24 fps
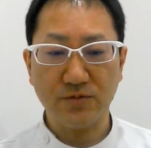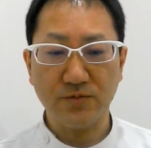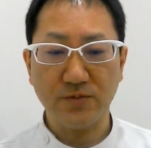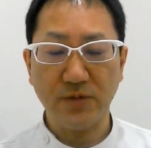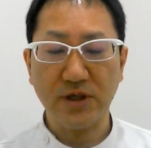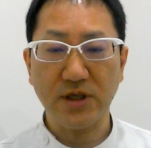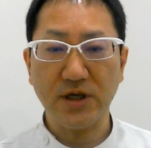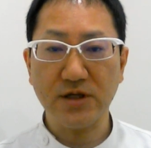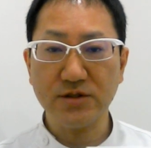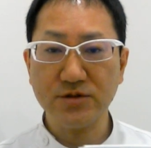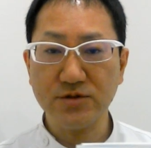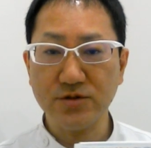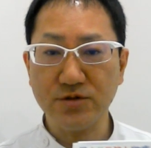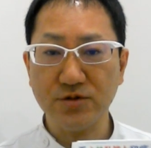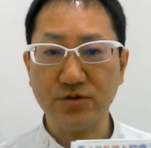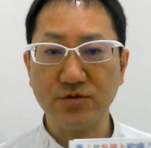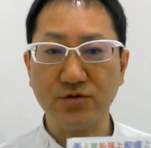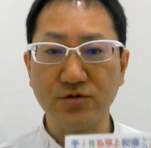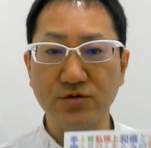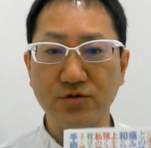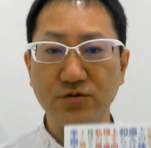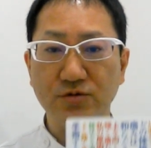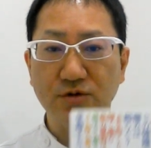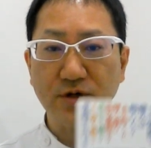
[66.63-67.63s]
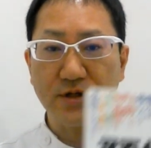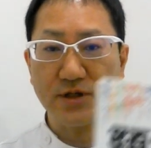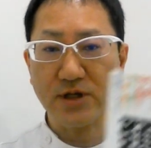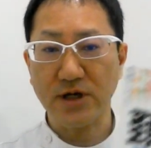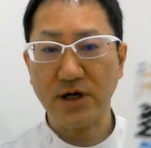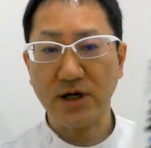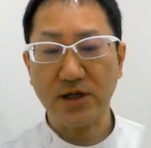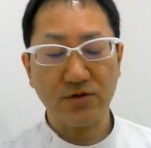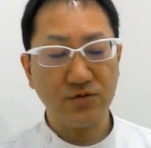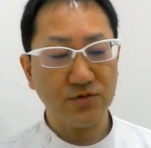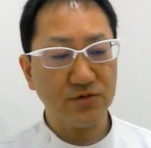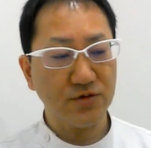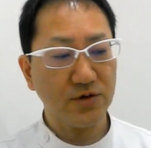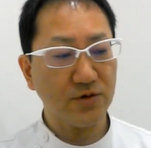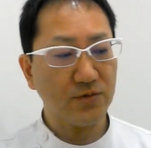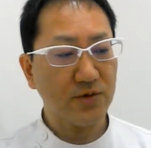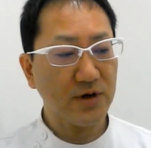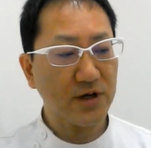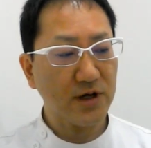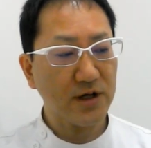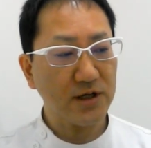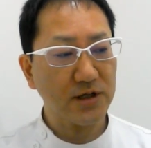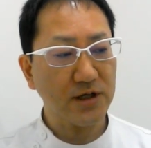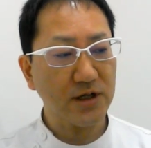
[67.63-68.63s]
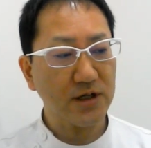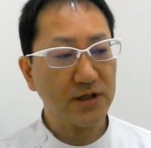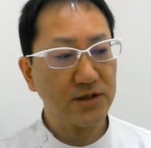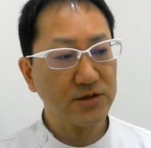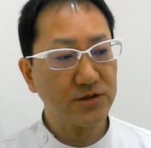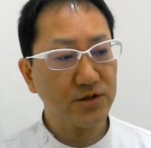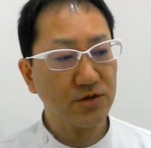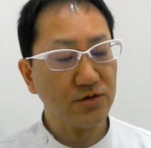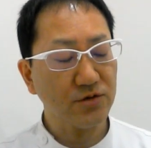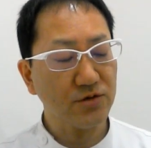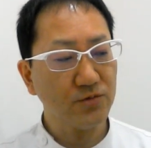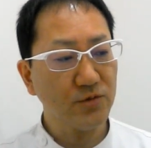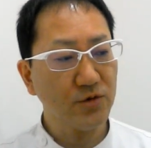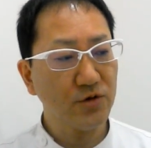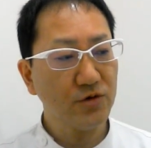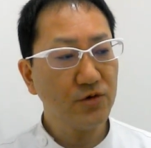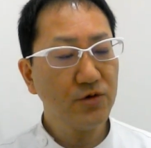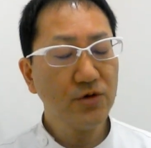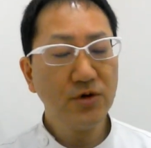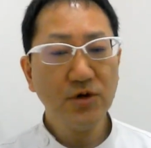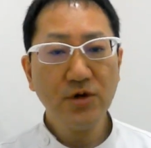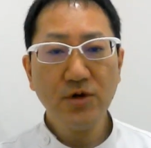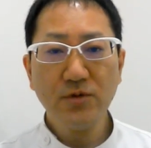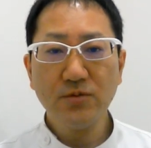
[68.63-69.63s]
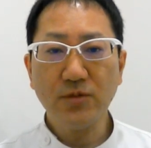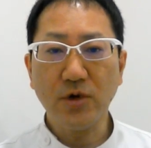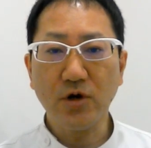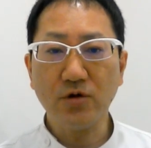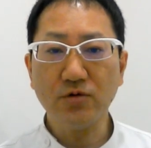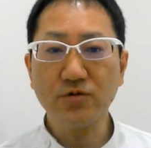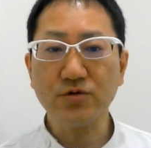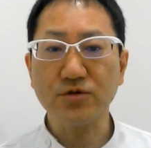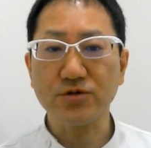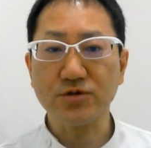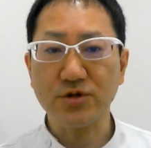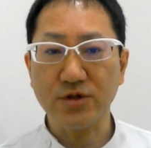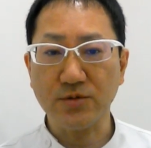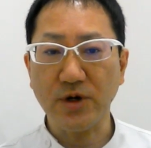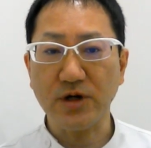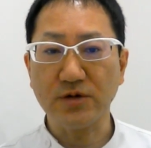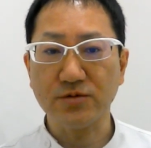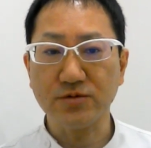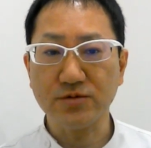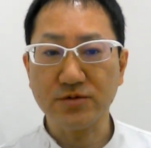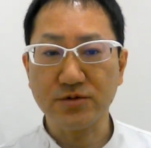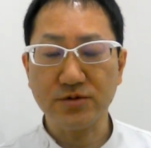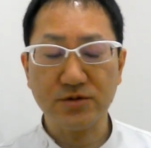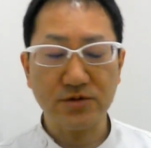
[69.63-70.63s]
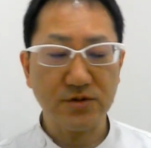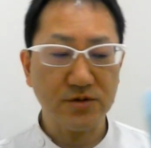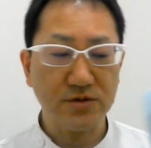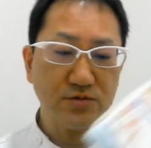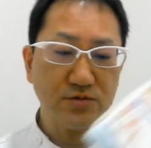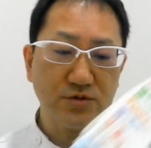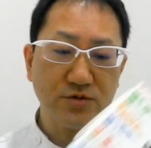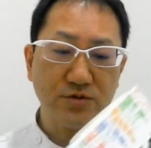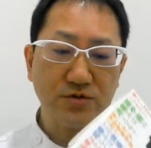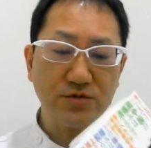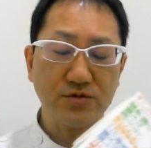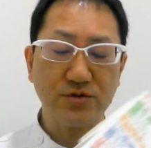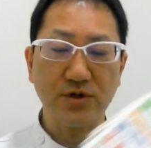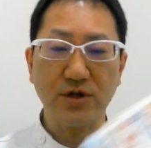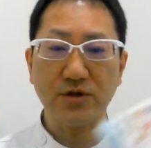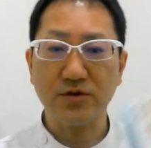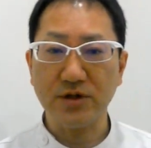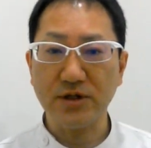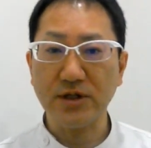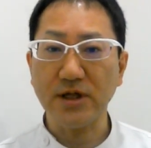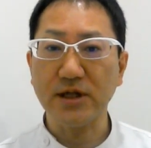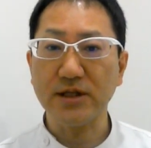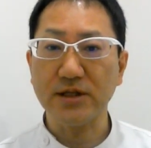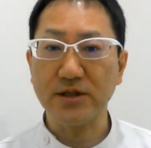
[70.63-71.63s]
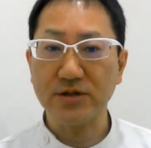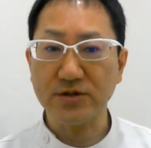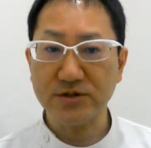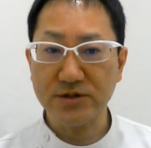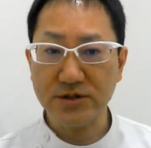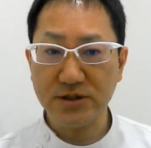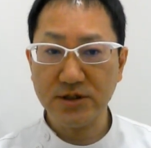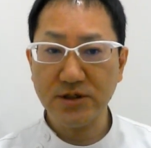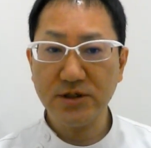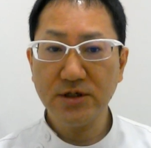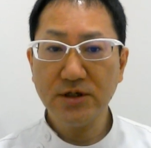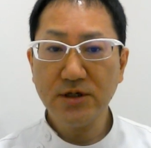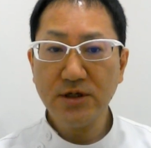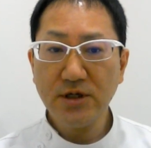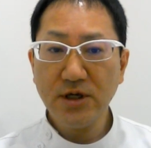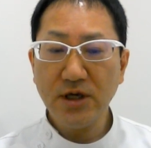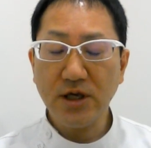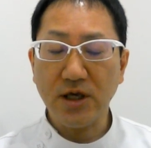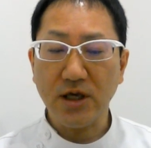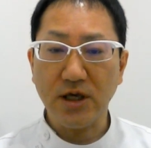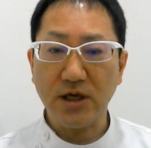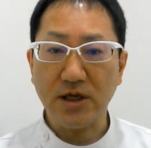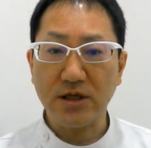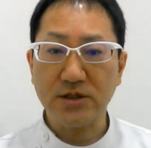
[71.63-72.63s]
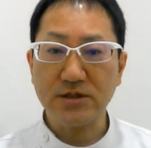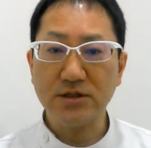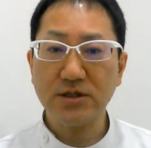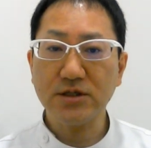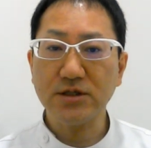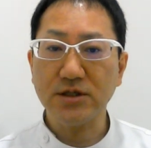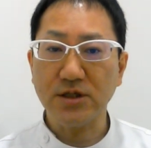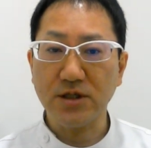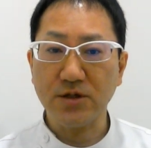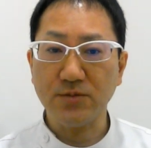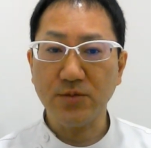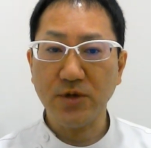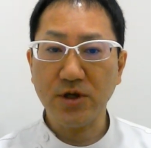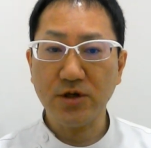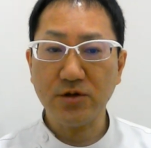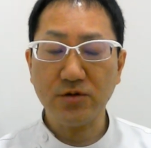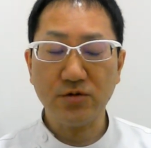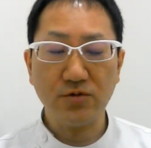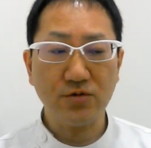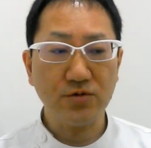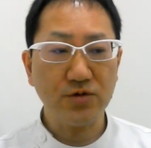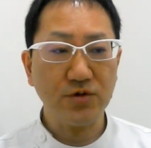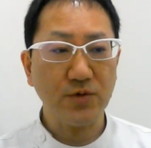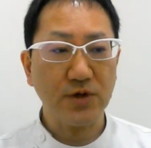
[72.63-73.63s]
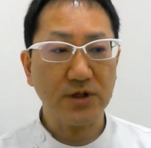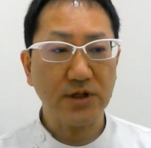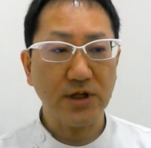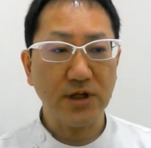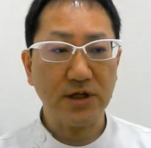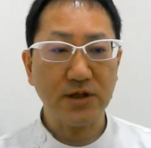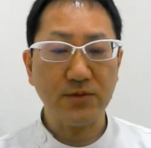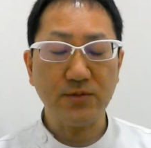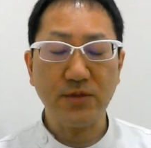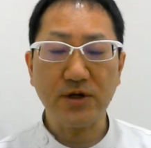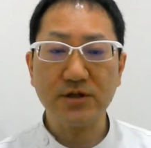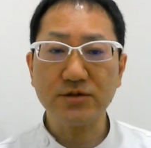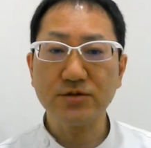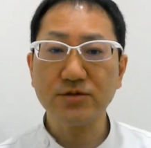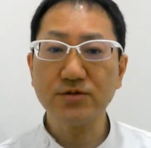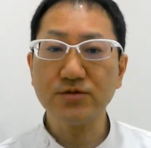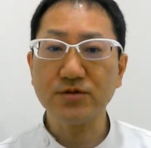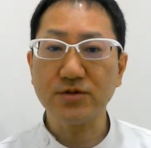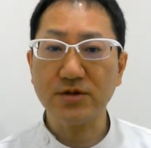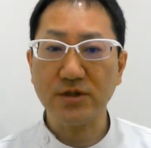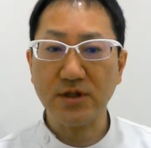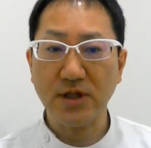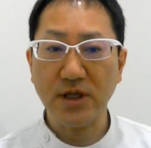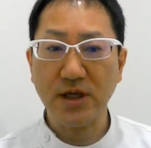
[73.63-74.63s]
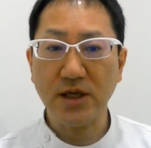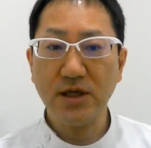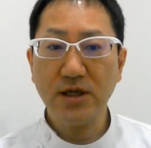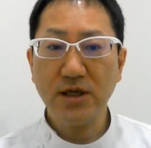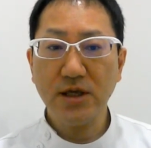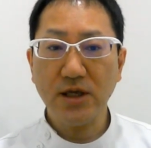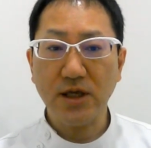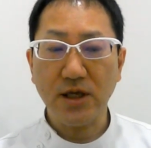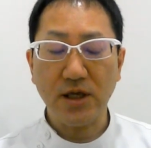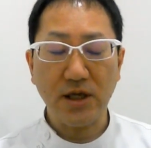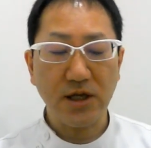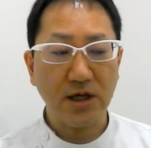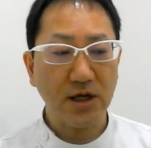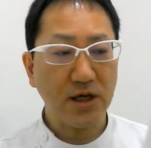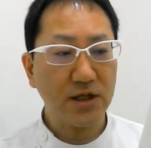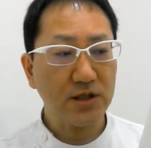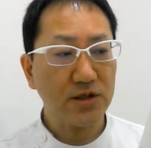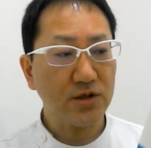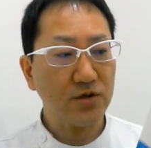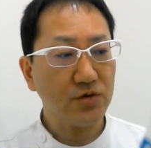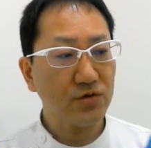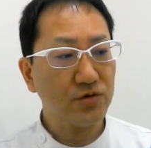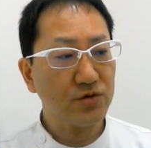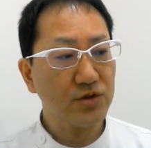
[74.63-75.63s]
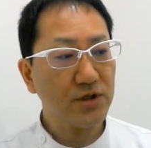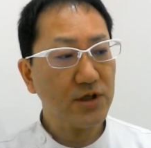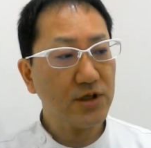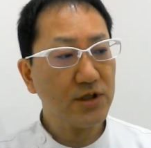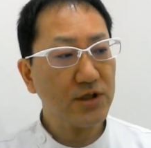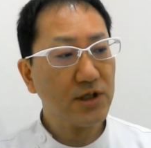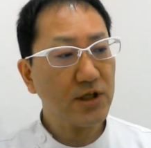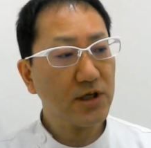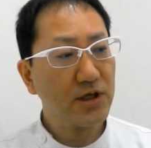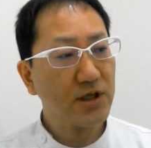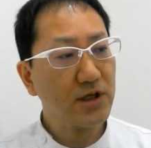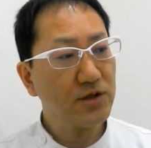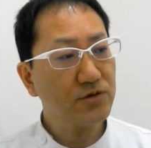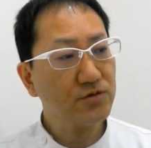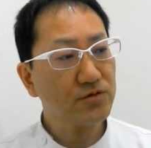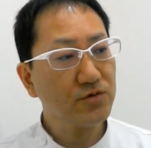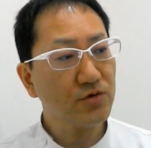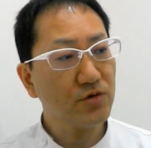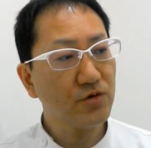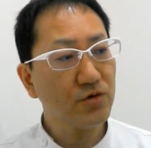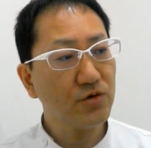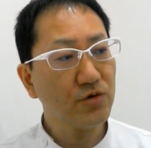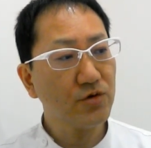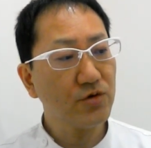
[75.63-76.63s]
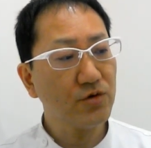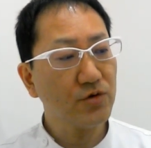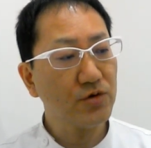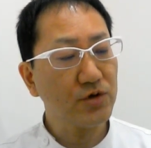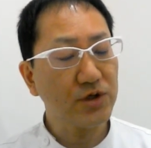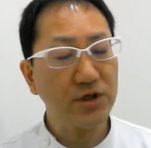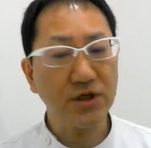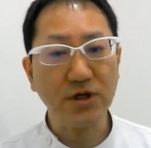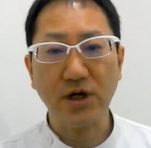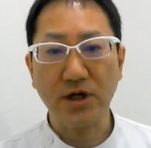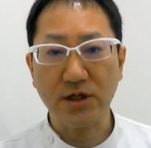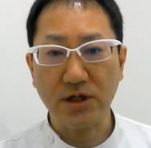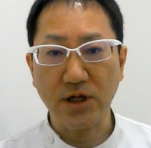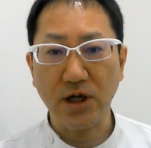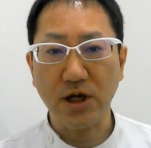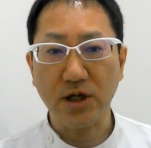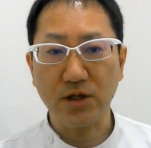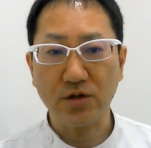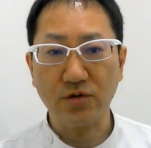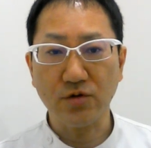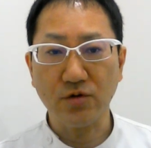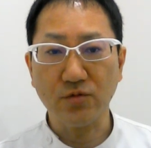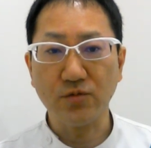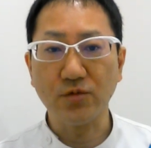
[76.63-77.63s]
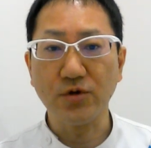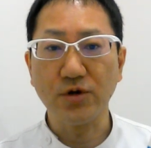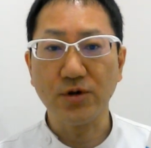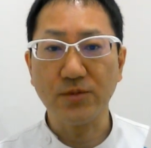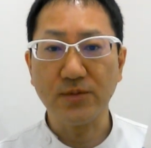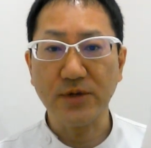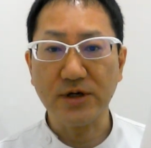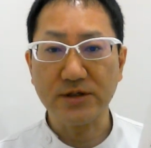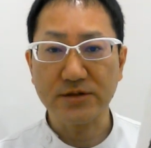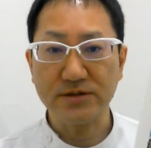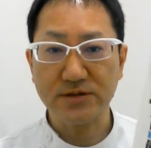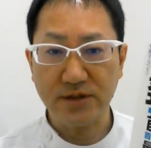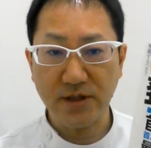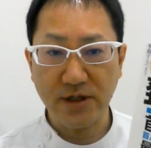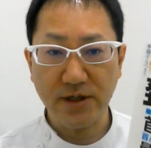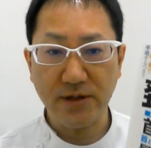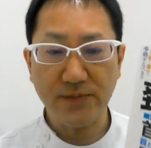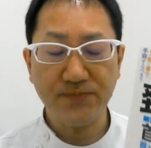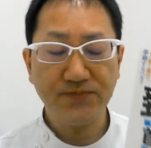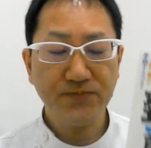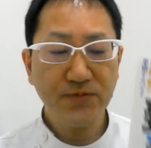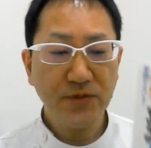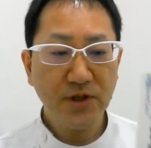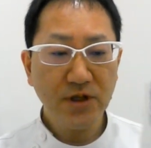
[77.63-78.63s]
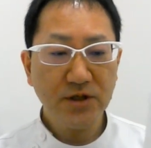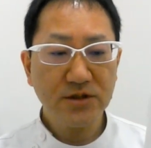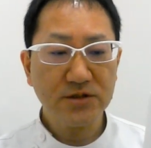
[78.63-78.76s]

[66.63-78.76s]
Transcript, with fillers: まあ、安いというのか高いというのはわからないですけども、まあ、本としてはまあ、通ぐらいの値段ですし、えー、ぜひね、勉強にはなりますんで、えー、買って読んでいただけるといいかなと思いますね。